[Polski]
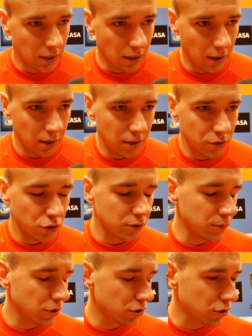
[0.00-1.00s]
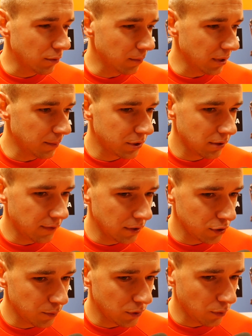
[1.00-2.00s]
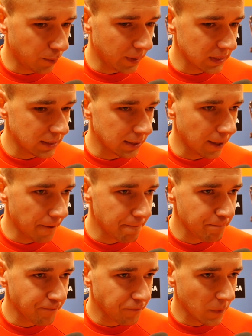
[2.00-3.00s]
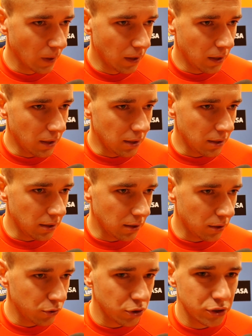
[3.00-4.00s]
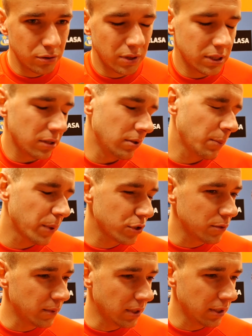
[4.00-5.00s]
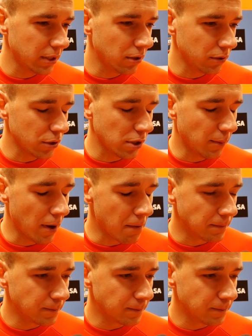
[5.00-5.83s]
i cieszymy się, że to my przerwaliśmy tą pasę, e, chociaż z drugiej strony nie patrzymy na nich, tylko na siebie.